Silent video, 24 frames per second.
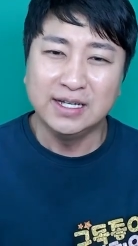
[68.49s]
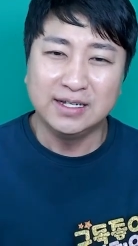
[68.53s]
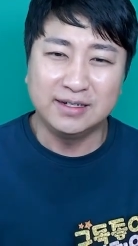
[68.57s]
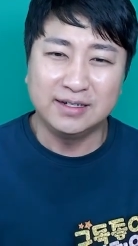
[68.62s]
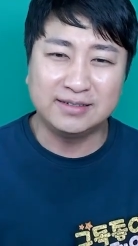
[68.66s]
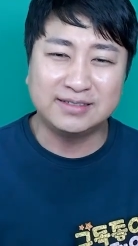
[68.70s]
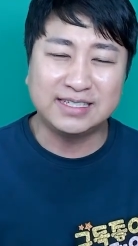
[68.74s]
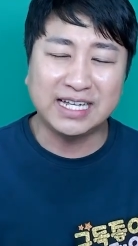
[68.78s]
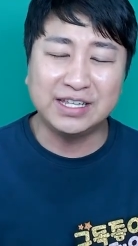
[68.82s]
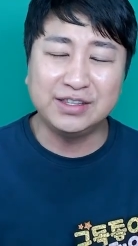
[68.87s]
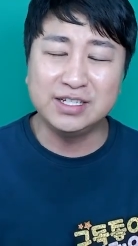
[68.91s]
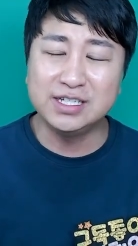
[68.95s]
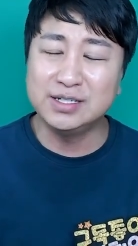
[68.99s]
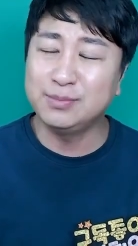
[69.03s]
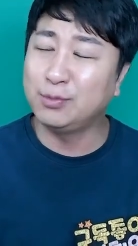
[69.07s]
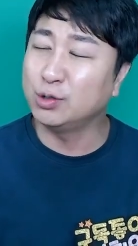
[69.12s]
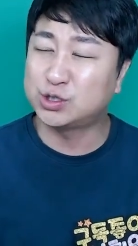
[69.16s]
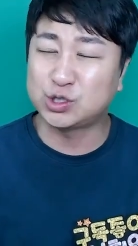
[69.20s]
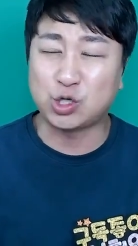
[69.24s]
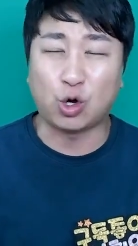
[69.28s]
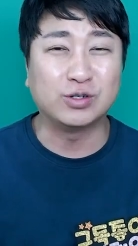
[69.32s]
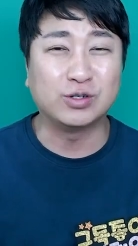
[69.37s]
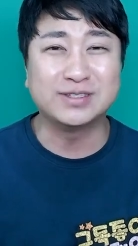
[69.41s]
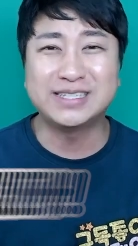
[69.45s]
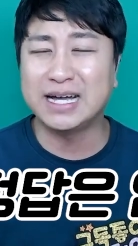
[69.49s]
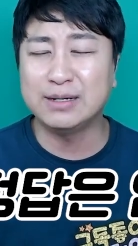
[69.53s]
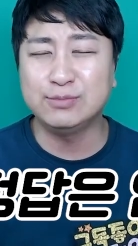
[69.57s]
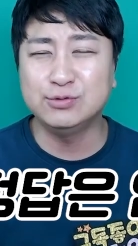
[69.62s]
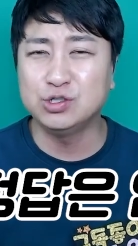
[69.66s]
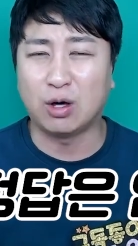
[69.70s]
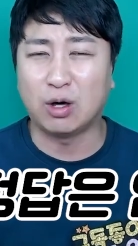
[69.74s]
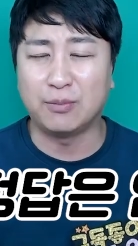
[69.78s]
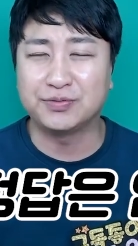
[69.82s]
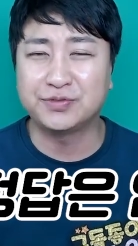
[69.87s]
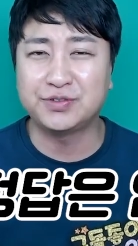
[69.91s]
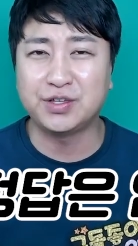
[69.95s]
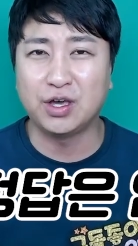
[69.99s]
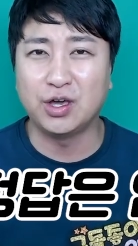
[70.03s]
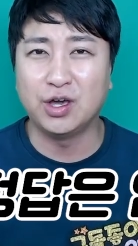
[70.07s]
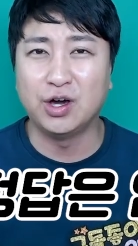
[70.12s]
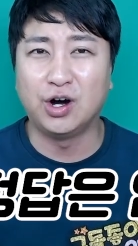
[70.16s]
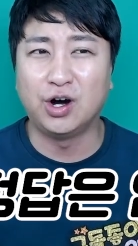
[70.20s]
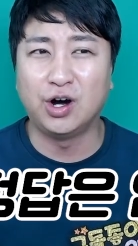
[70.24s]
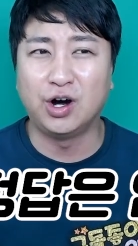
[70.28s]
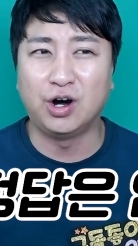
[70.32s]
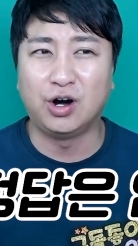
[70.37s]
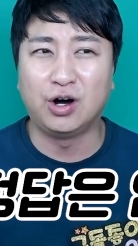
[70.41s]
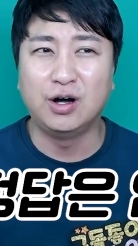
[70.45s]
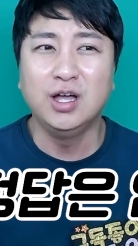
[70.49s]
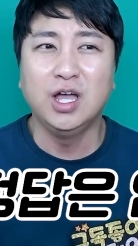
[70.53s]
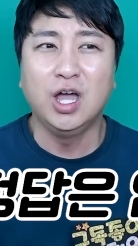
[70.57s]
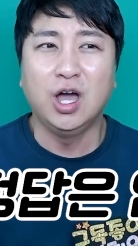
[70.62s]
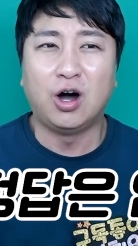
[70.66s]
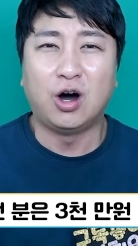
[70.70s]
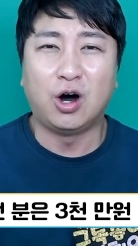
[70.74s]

일단은 뭐 정답은 없어요.